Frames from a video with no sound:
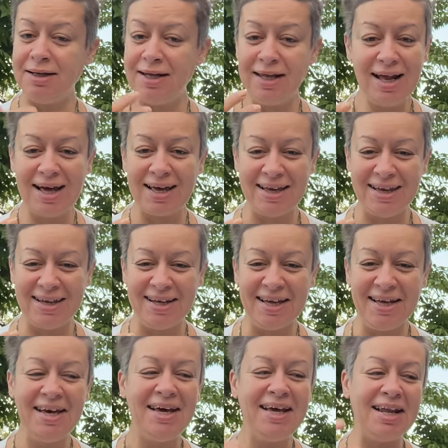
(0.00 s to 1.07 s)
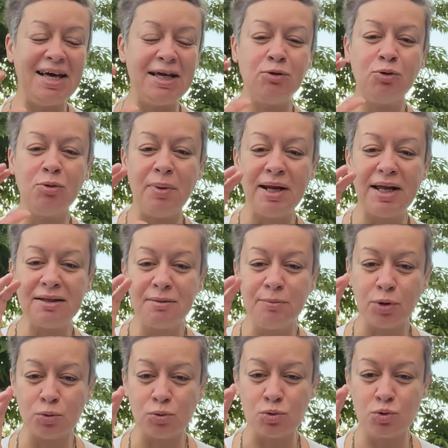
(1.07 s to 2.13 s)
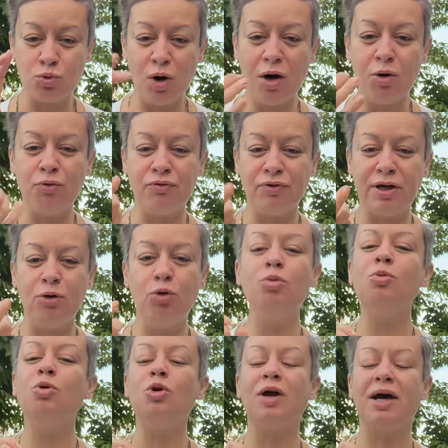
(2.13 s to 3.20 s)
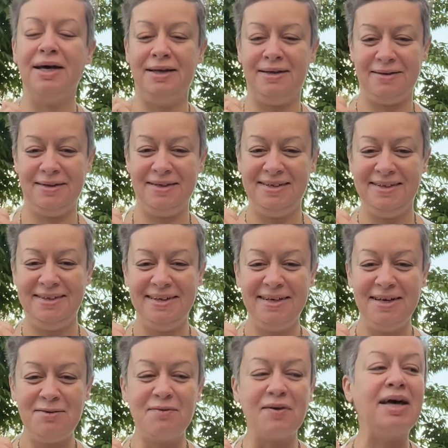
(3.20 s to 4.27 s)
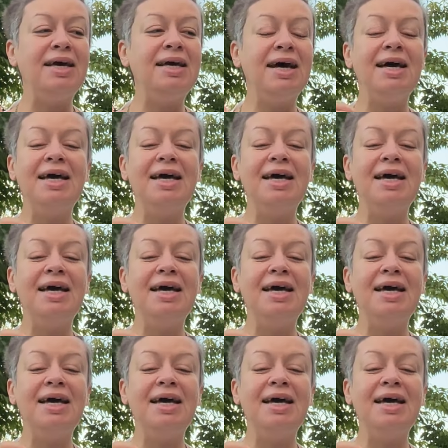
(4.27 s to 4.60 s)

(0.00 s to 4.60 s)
ليه الحجاله لانه البنات بيرقصوها وفي رجلهم خلخال فهي